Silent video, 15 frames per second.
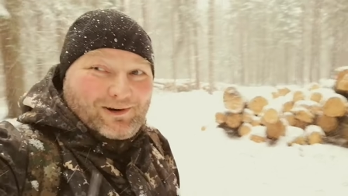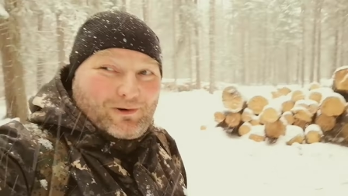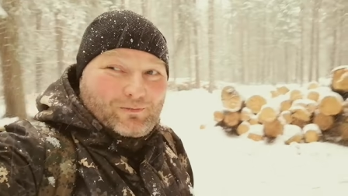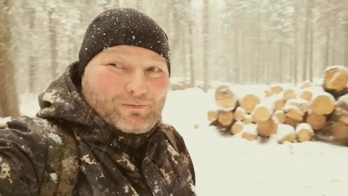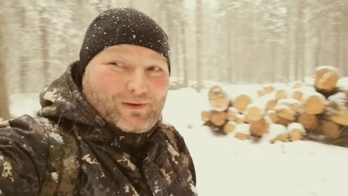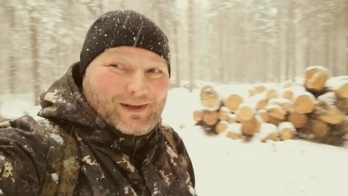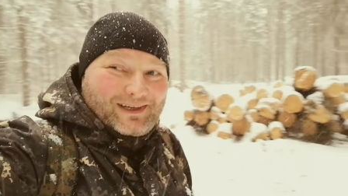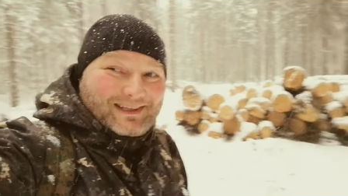
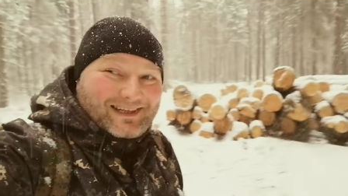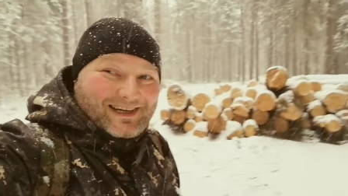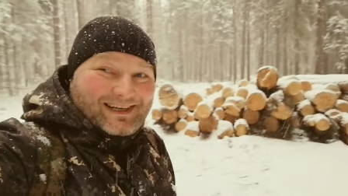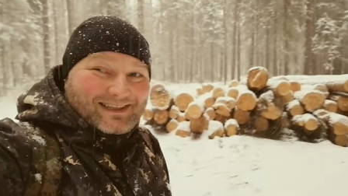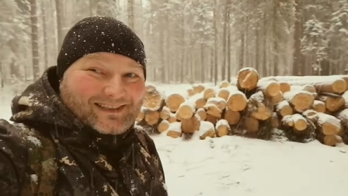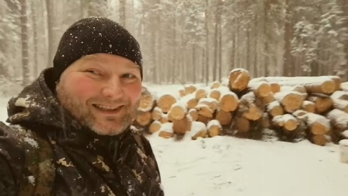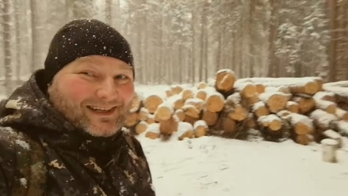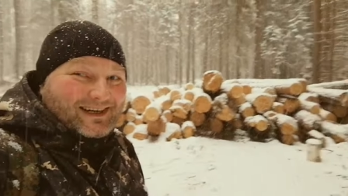офлайн
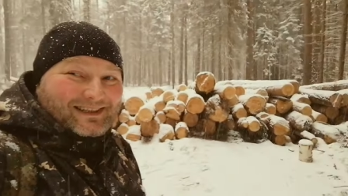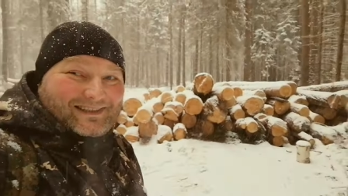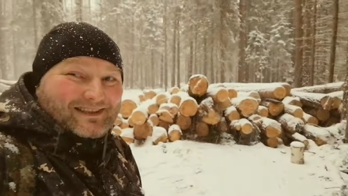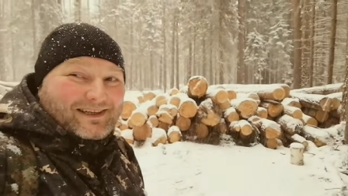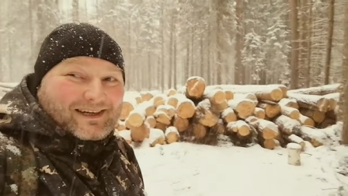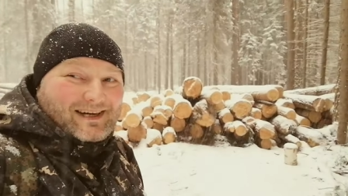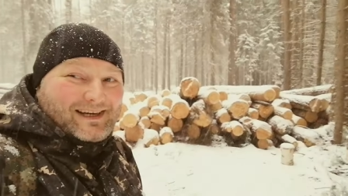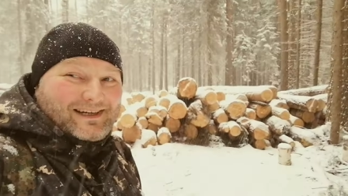карта как-то
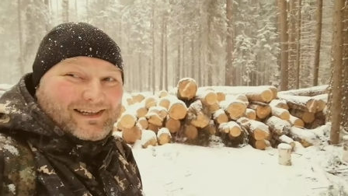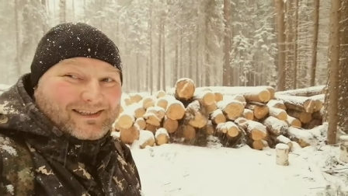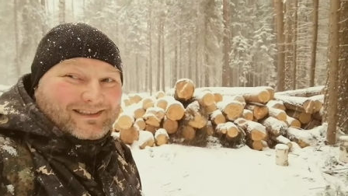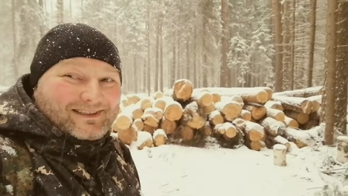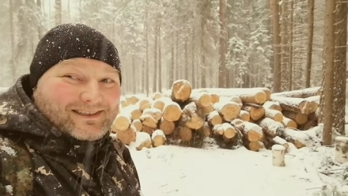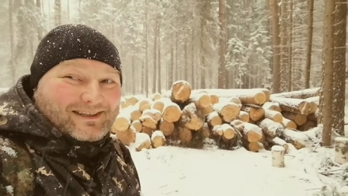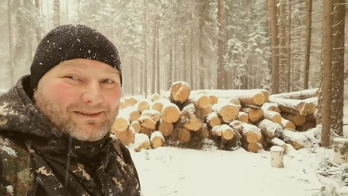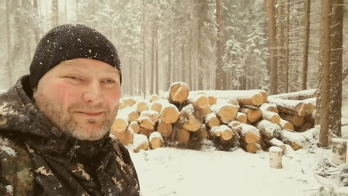
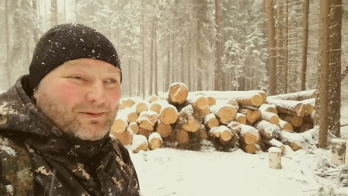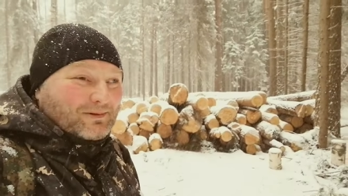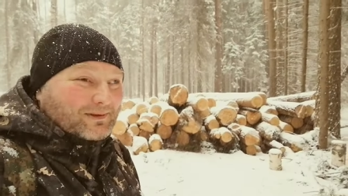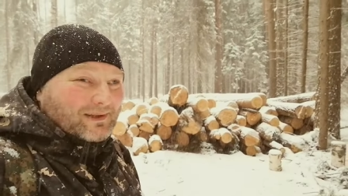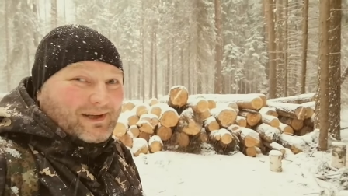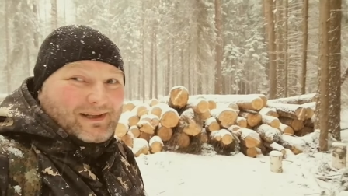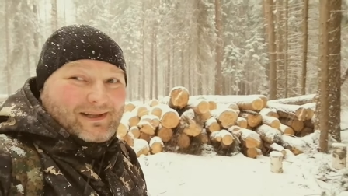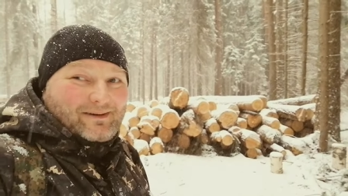некорректно
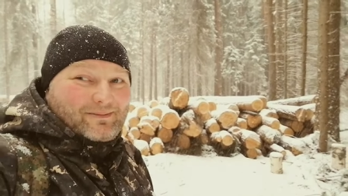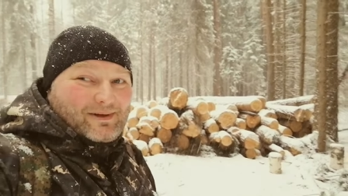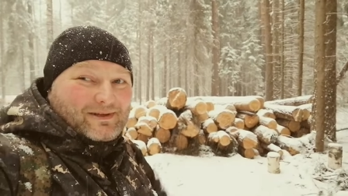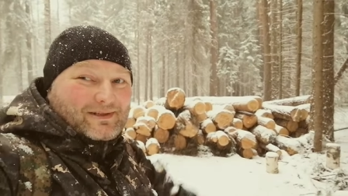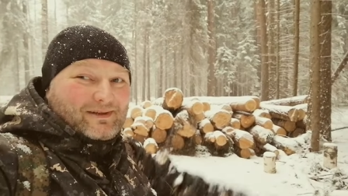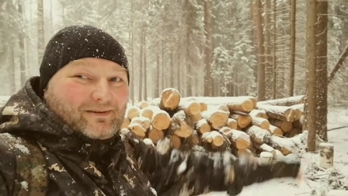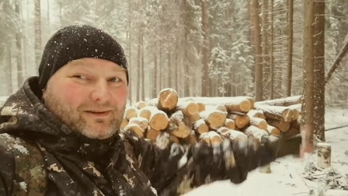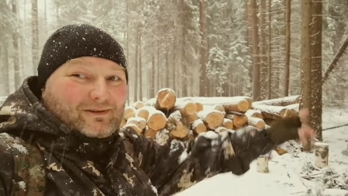работала. Она мне
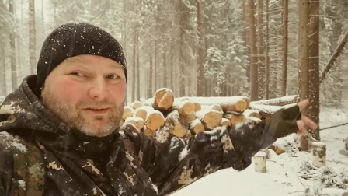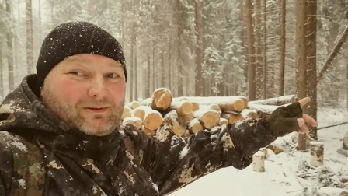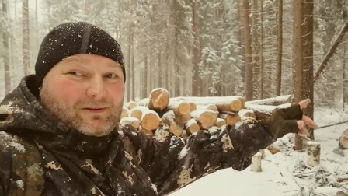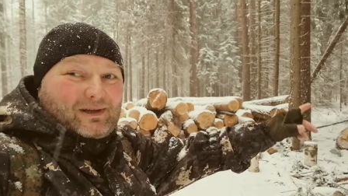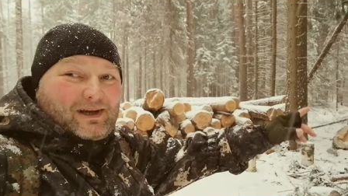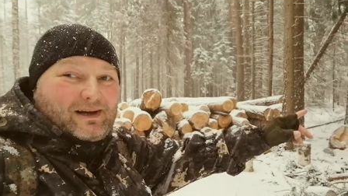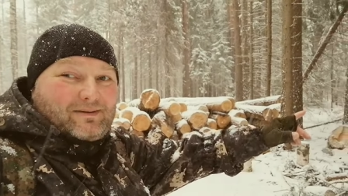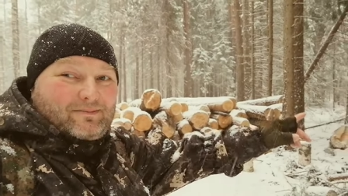север то
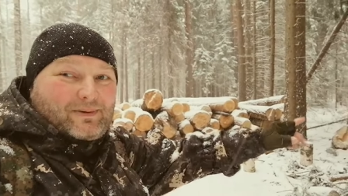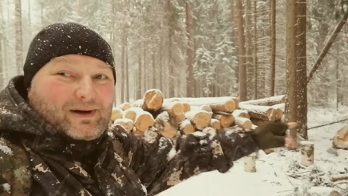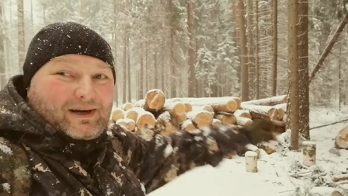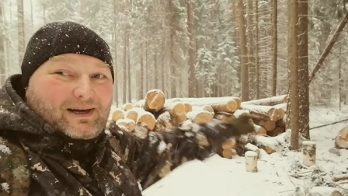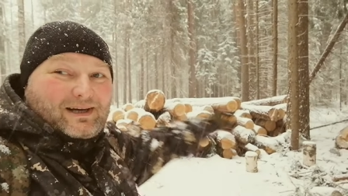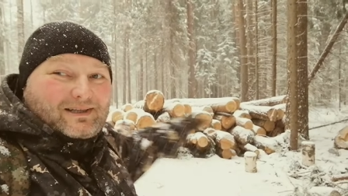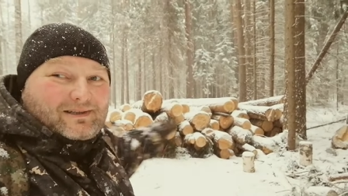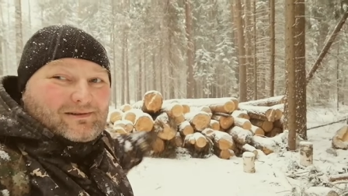там
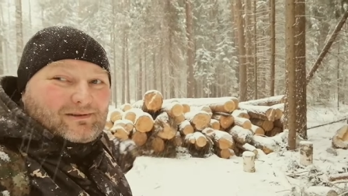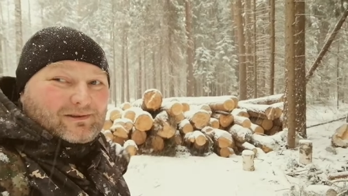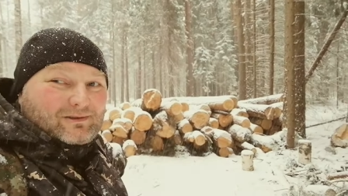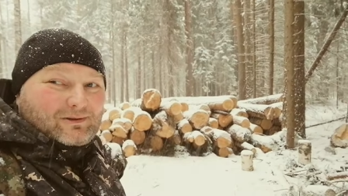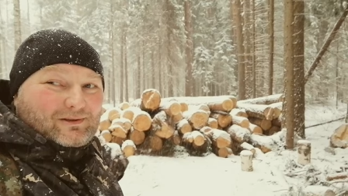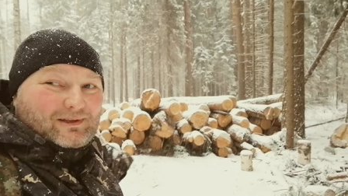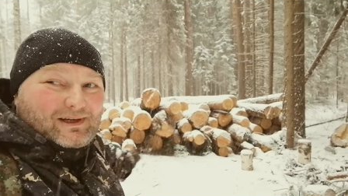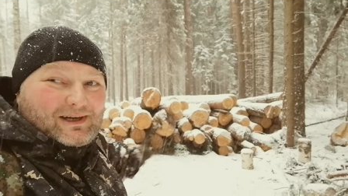показывала,
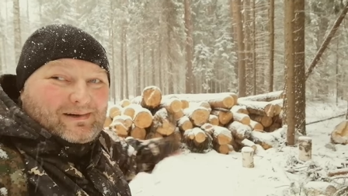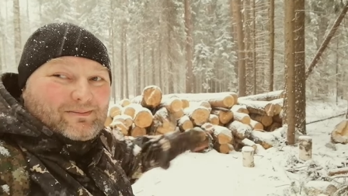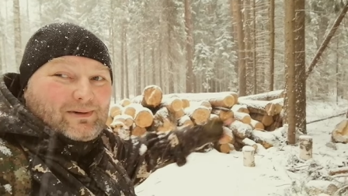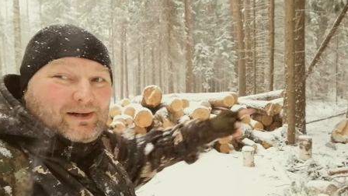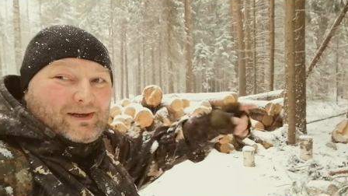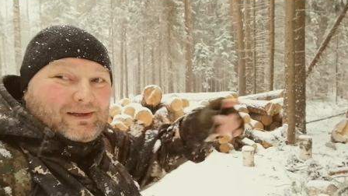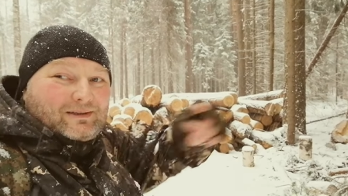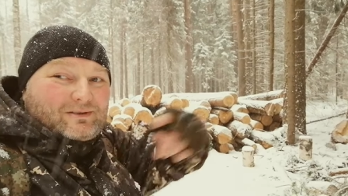то там,
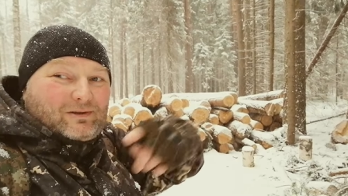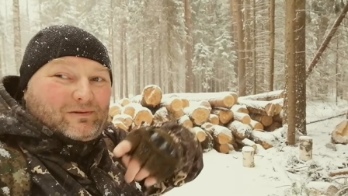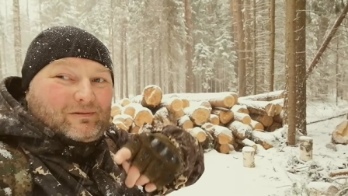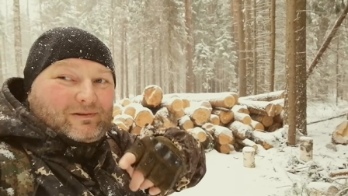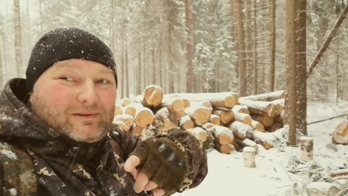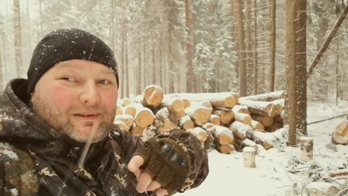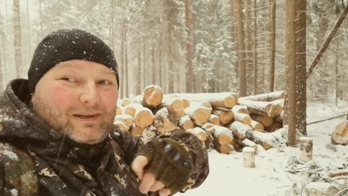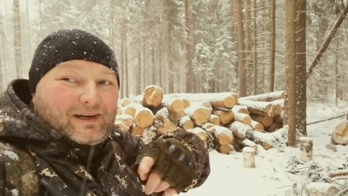то
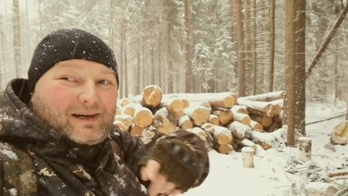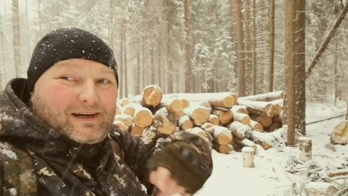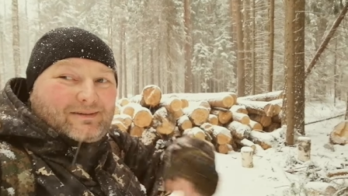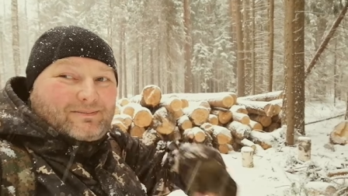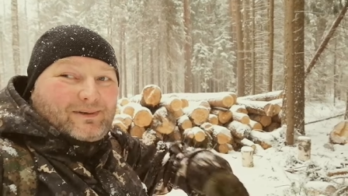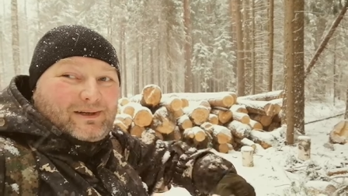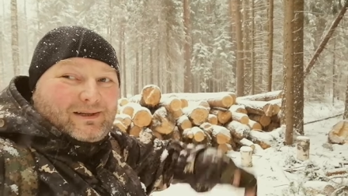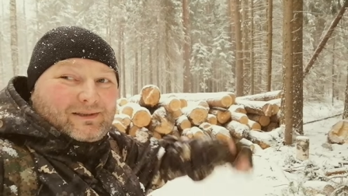вон
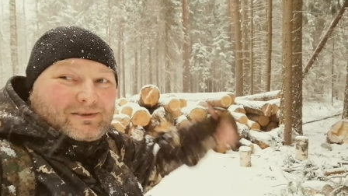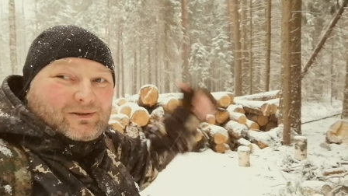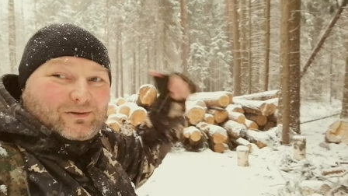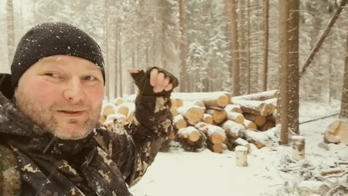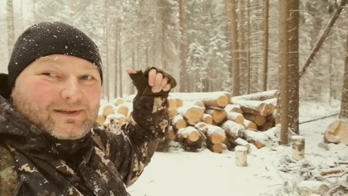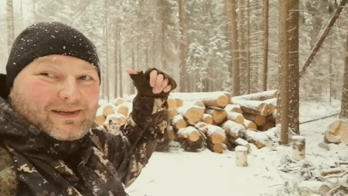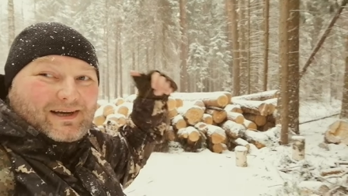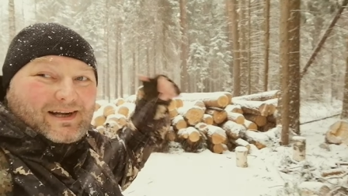там, то
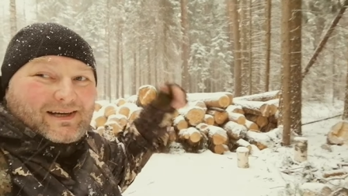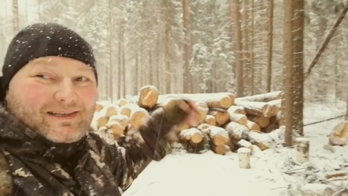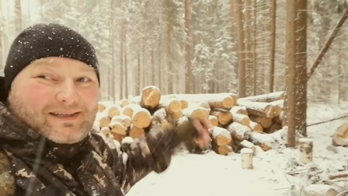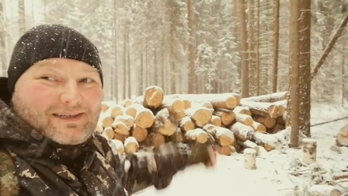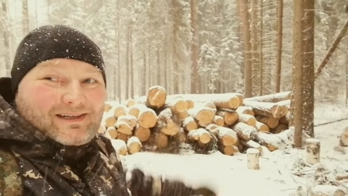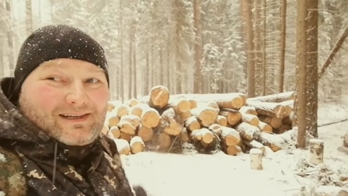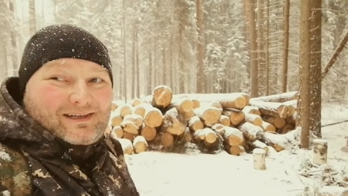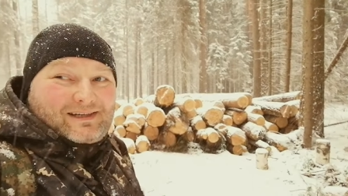сзади.